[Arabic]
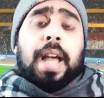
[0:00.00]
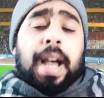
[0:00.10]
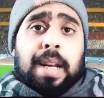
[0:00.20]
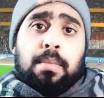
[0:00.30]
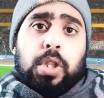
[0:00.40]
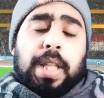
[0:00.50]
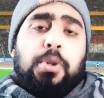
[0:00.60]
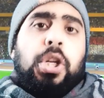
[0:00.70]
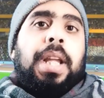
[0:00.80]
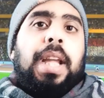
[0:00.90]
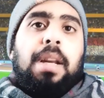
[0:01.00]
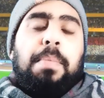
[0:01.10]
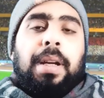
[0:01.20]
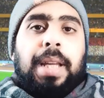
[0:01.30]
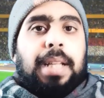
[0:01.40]
انا مستبشر خير
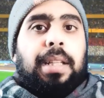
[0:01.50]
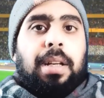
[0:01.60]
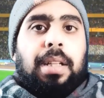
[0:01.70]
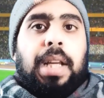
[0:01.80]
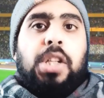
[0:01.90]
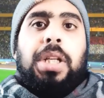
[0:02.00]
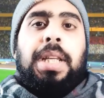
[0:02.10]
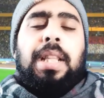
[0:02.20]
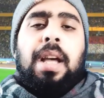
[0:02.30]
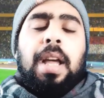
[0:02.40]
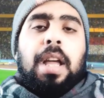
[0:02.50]
بقياده رياضيه جديده